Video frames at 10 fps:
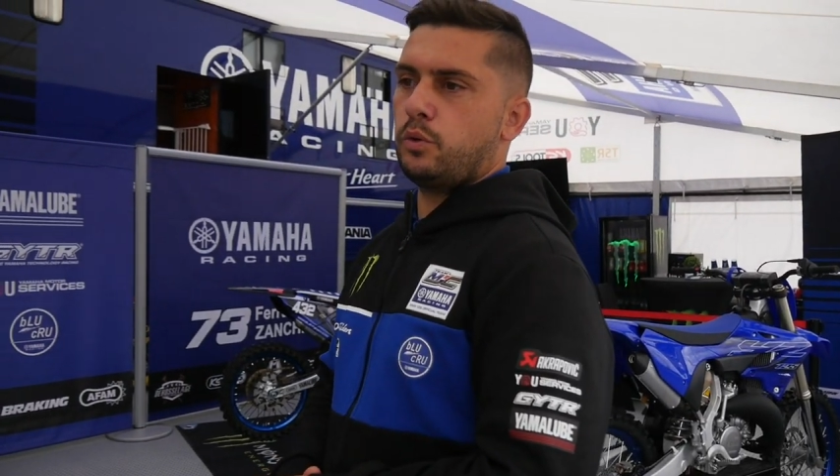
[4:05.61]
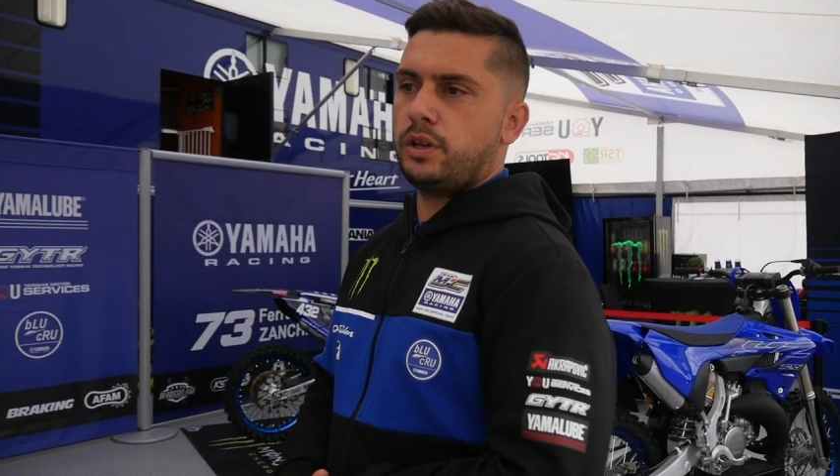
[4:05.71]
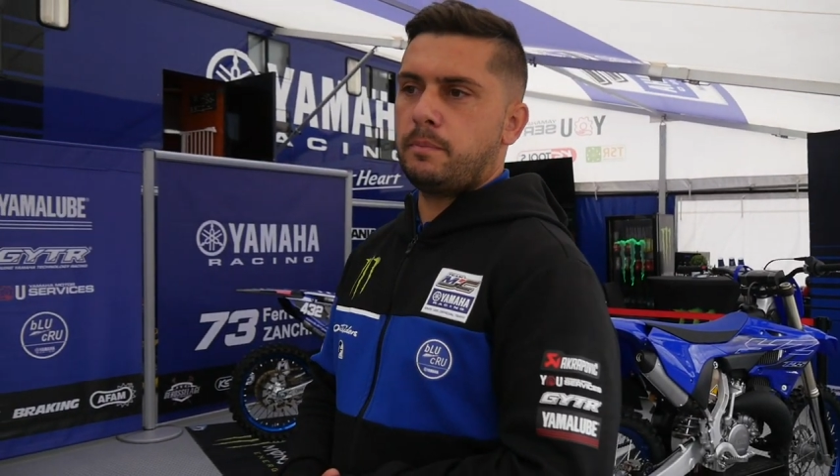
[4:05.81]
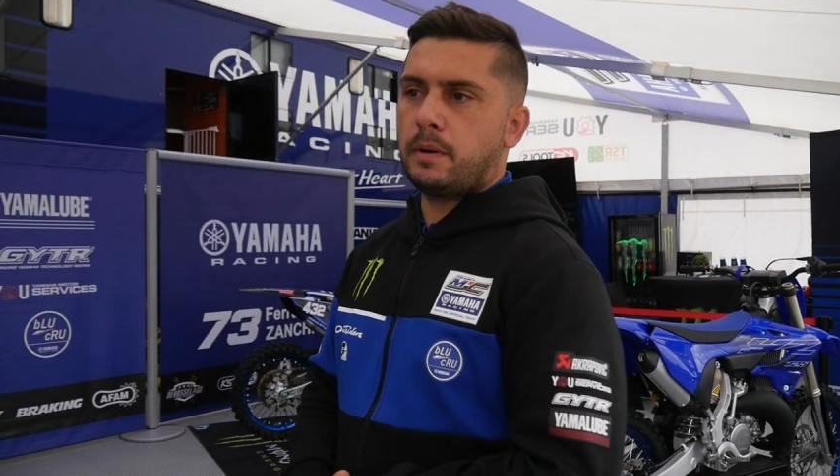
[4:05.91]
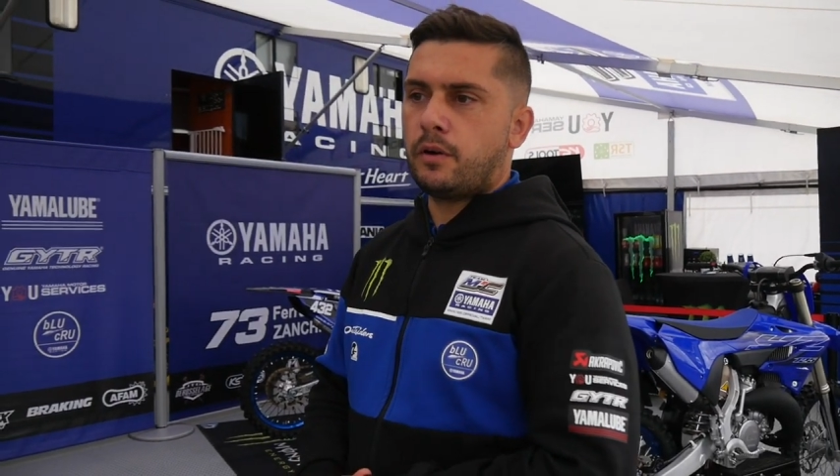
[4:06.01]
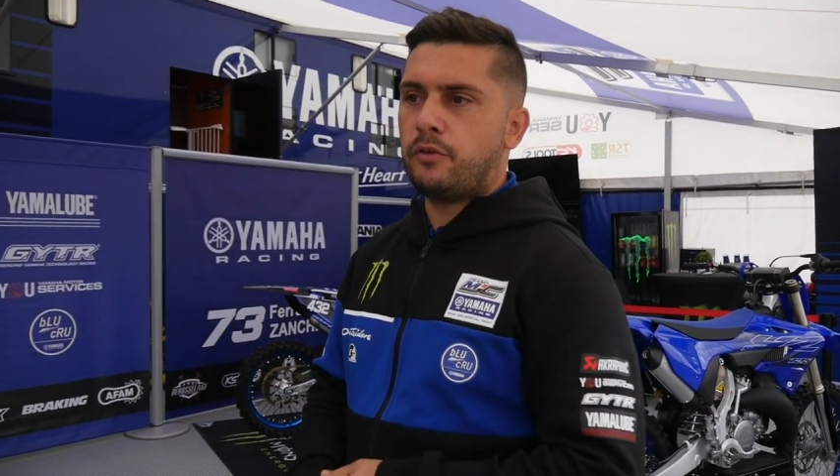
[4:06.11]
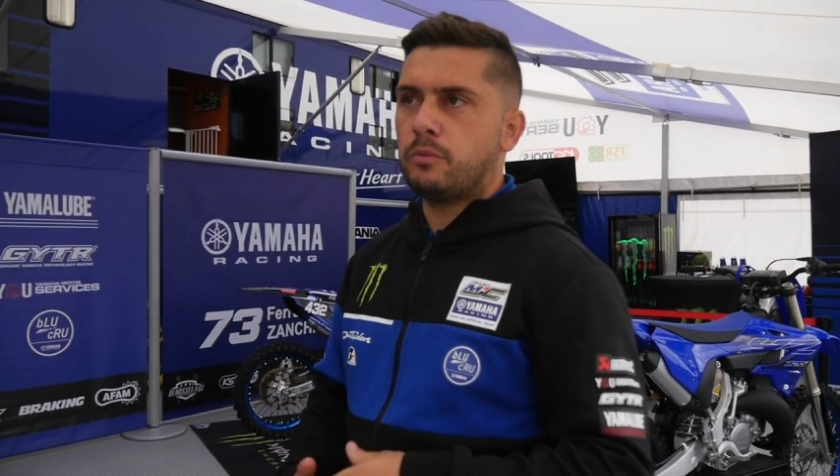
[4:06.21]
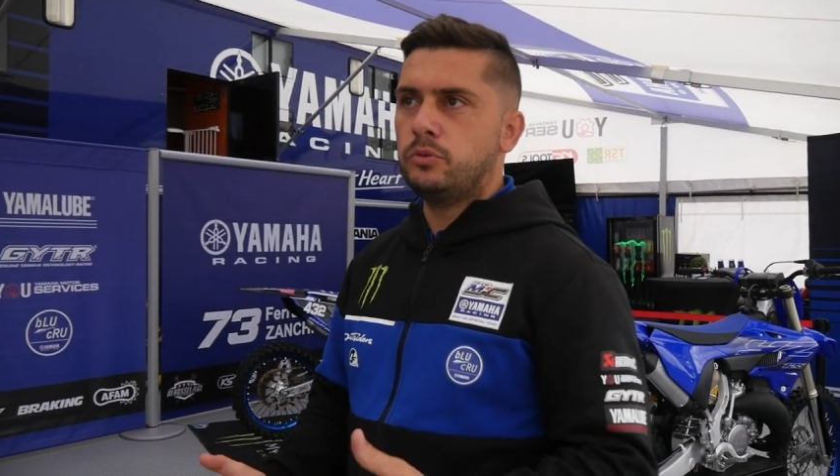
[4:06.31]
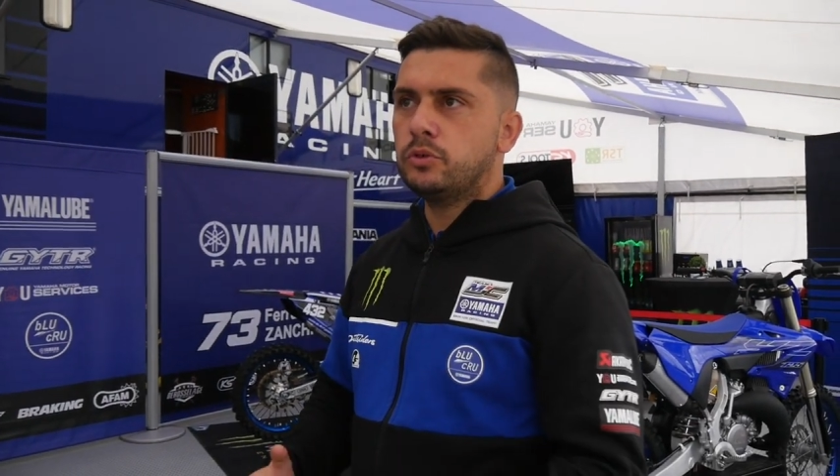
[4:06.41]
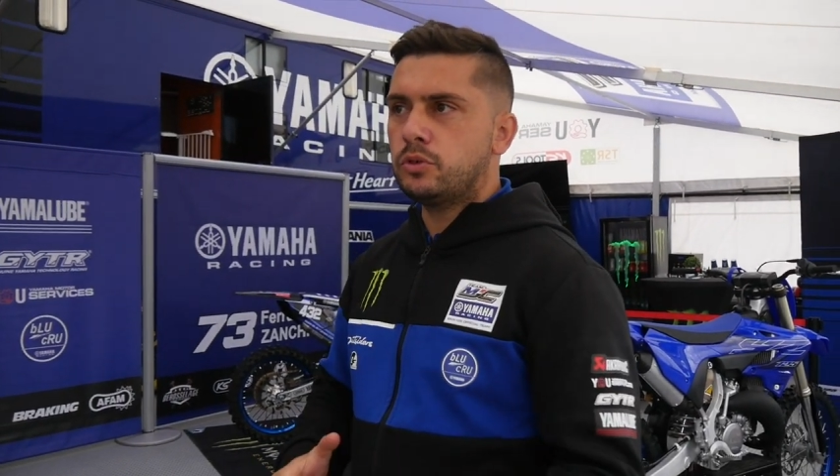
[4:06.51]
on n'est pas en
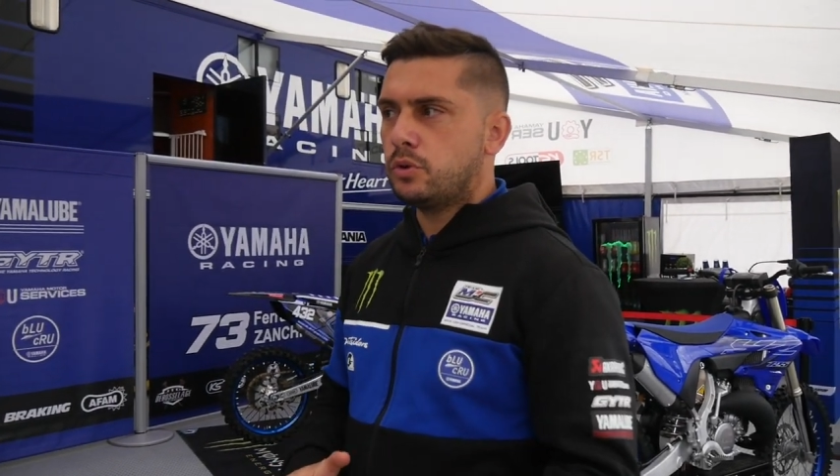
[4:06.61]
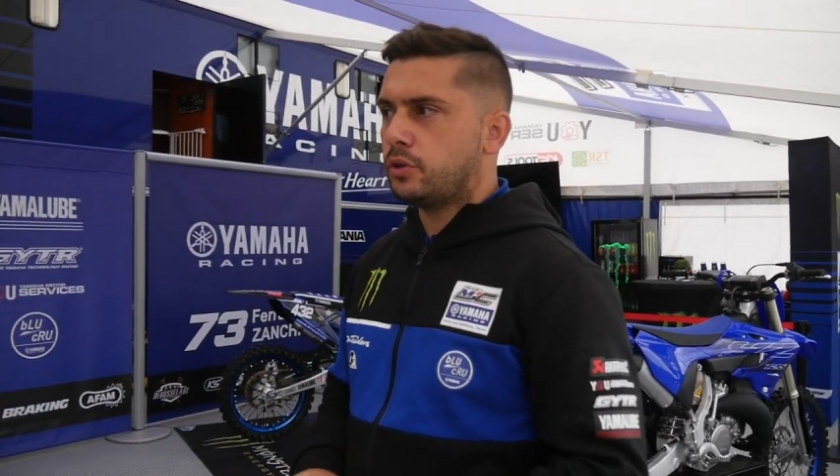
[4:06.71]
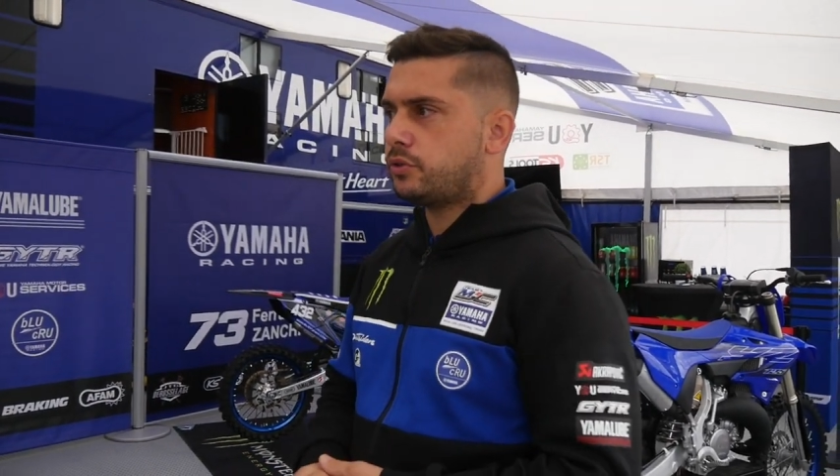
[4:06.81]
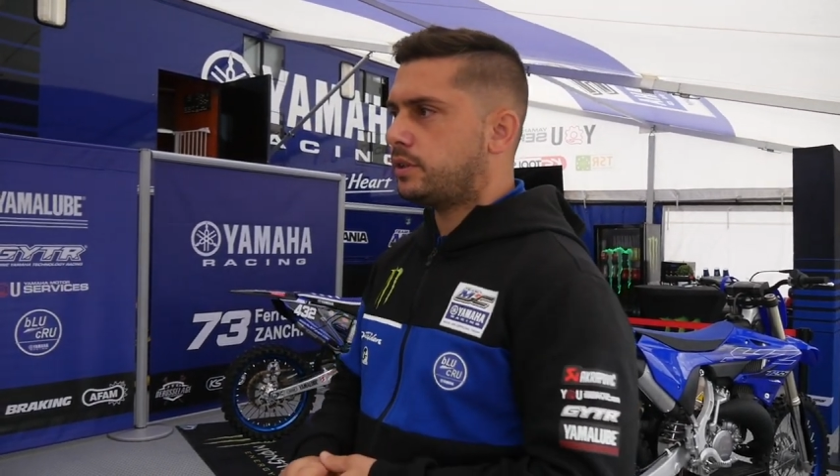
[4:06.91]
formule course,